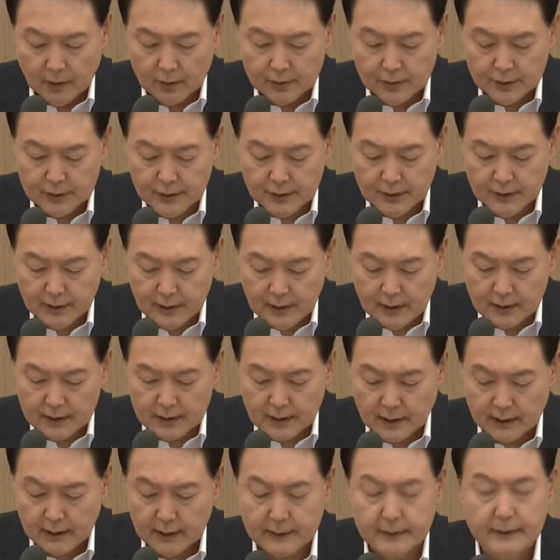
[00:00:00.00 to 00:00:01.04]
어르신
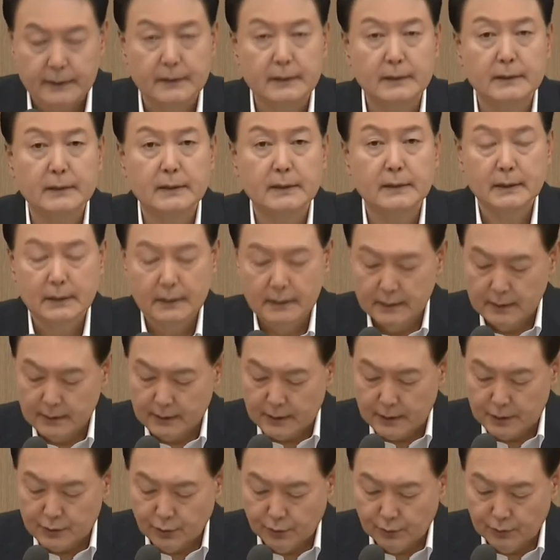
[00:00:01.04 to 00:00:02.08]
일자리를
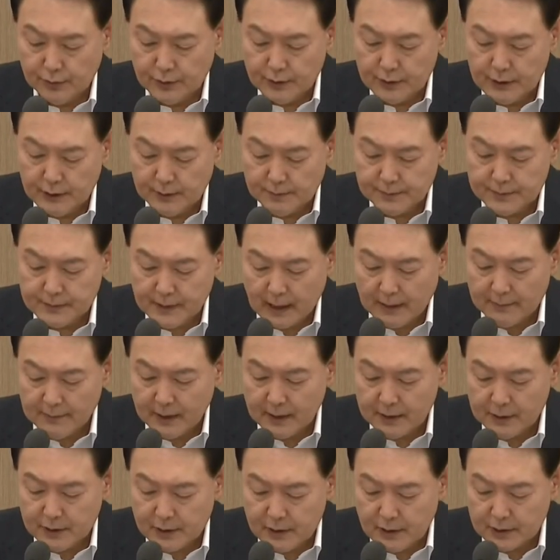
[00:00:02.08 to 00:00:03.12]
기존
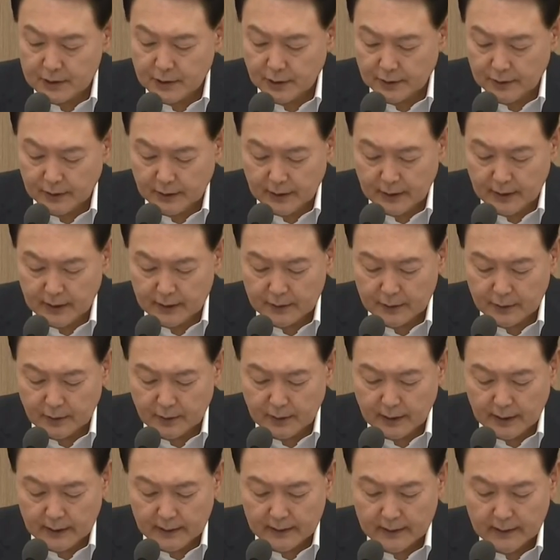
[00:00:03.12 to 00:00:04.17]
14만 7천 개
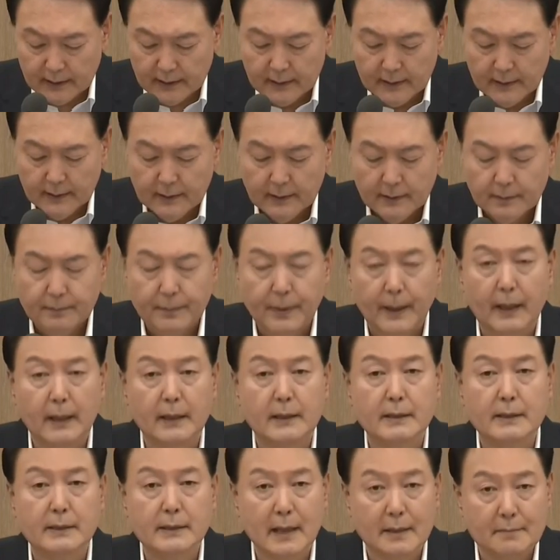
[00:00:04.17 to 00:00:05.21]
늘어난
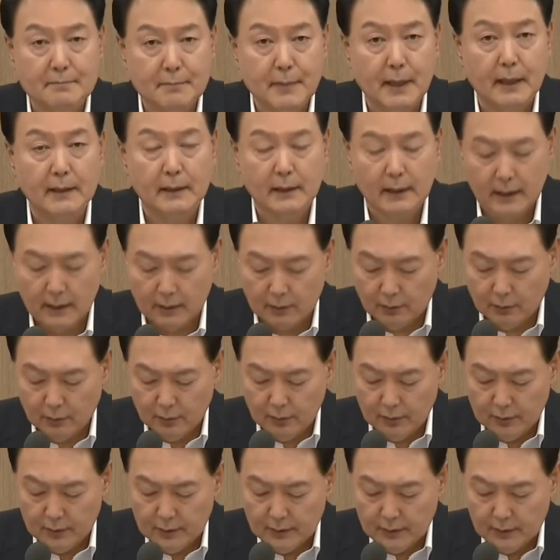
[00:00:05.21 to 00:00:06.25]
103만
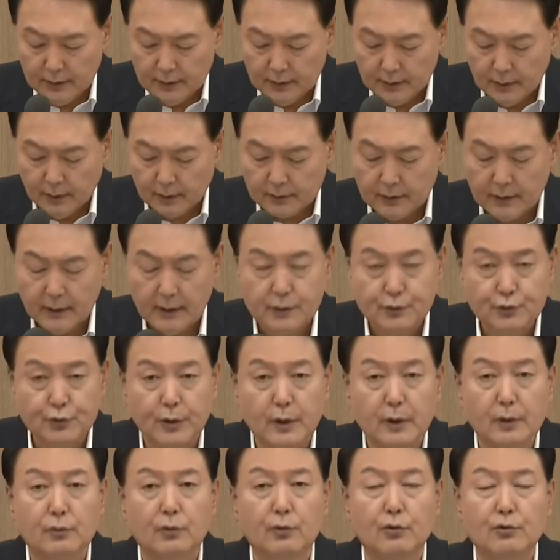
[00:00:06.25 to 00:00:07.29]
개로 역대
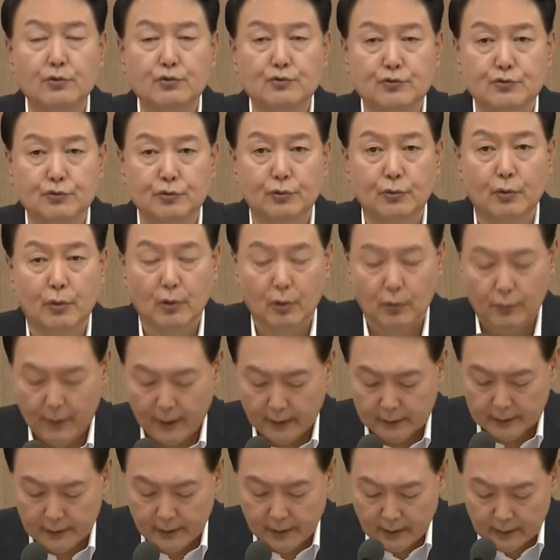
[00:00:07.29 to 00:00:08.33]
최고 수준으로
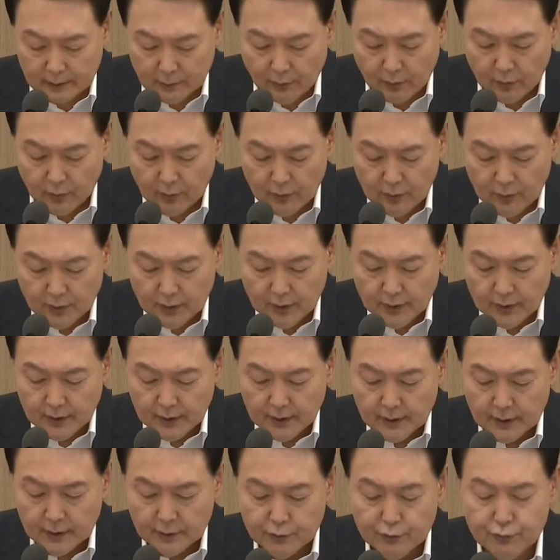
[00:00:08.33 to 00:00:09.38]
확대하고
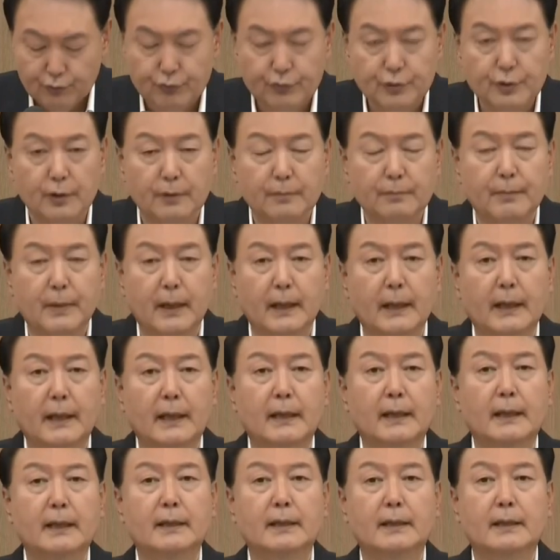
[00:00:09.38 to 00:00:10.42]
6년
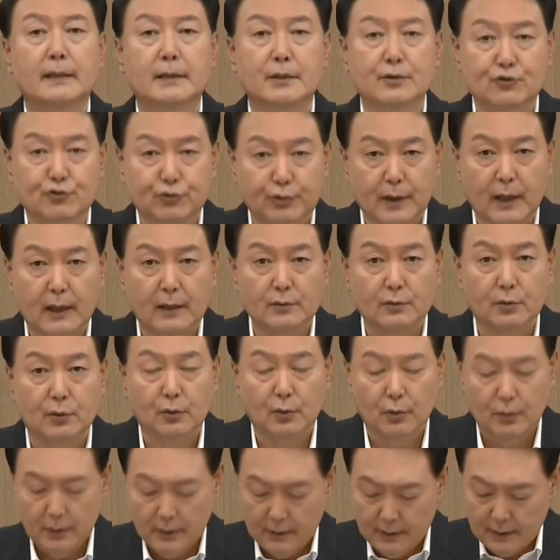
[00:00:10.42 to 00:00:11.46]
만에
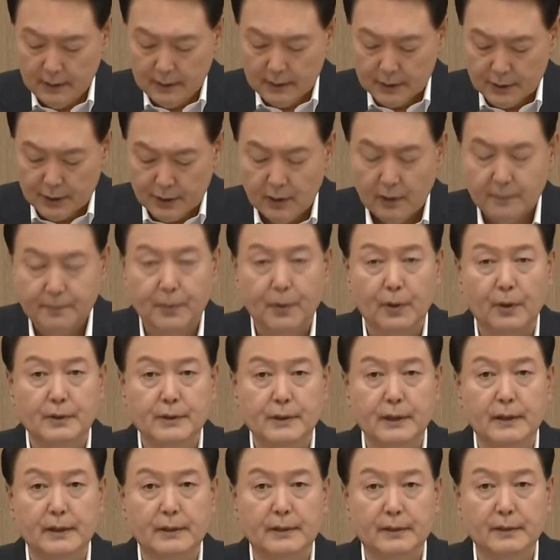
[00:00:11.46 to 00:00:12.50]
수당도
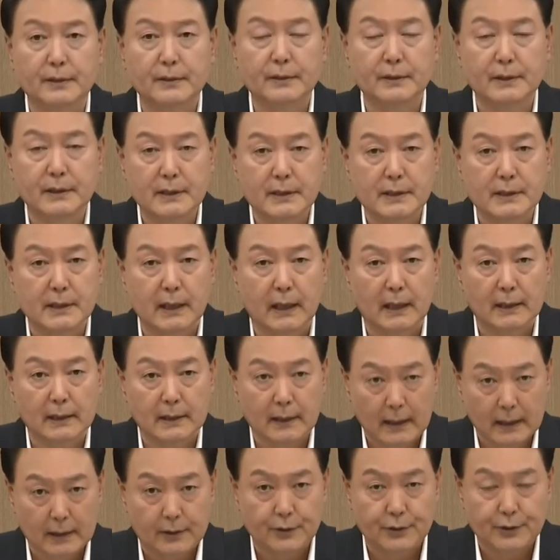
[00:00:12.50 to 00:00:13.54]
7%
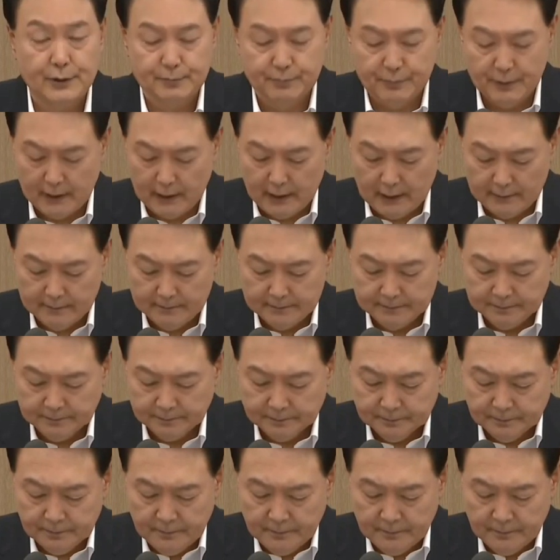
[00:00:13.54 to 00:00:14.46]
인상할 것입니다.